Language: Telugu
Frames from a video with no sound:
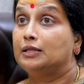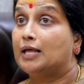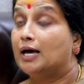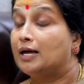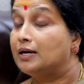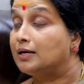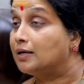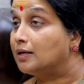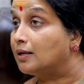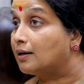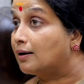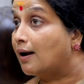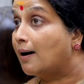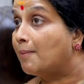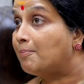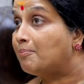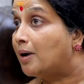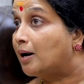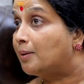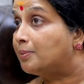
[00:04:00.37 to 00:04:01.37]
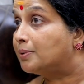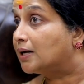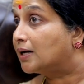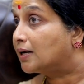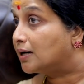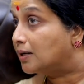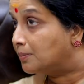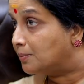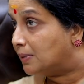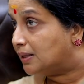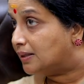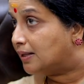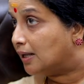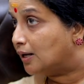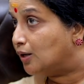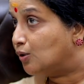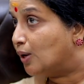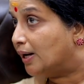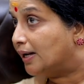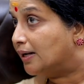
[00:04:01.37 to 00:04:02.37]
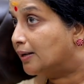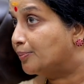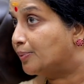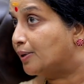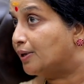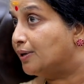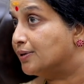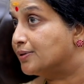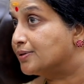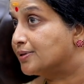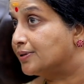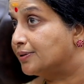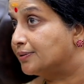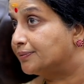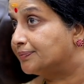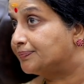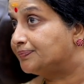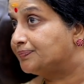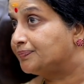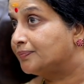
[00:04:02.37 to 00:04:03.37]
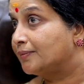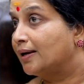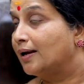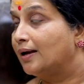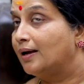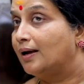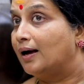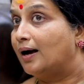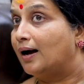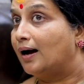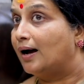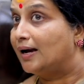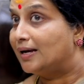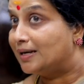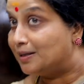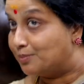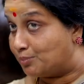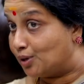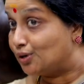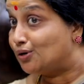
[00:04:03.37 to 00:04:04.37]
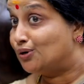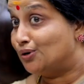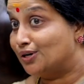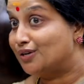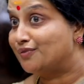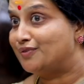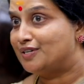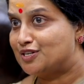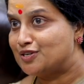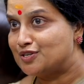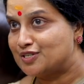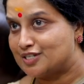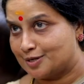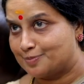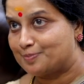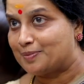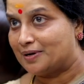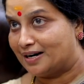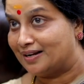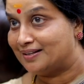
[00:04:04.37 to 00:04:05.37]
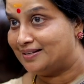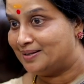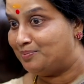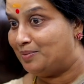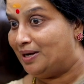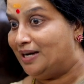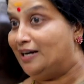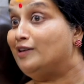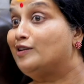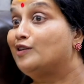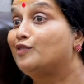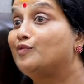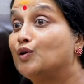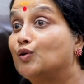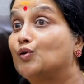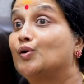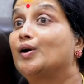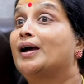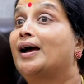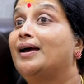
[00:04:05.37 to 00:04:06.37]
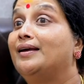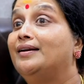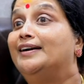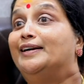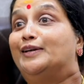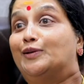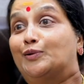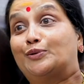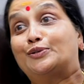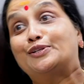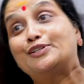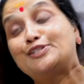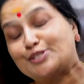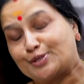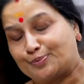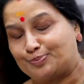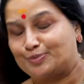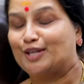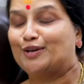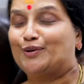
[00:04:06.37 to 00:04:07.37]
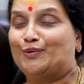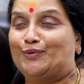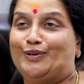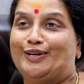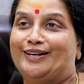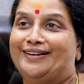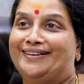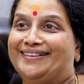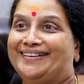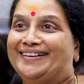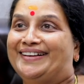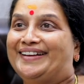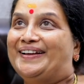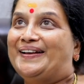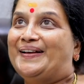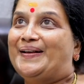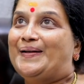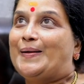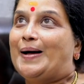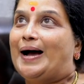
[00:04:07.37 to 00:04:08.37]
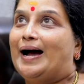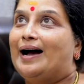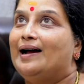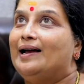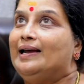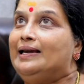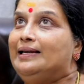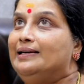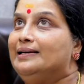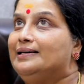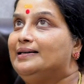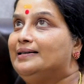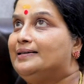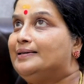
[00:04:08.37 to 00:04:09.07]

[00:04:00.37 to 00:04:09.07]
దానికి రామ్ బాబు గారని మన తెలుగు ఆయన ప్రొడ్యూసర్ ఆయన మొన్న ఒక విషయం చెప్పారు అది మీ ఇంటర్వ్యూకి హైలైట్ అవుతూ చెప్తాను ఉండండి ఆయన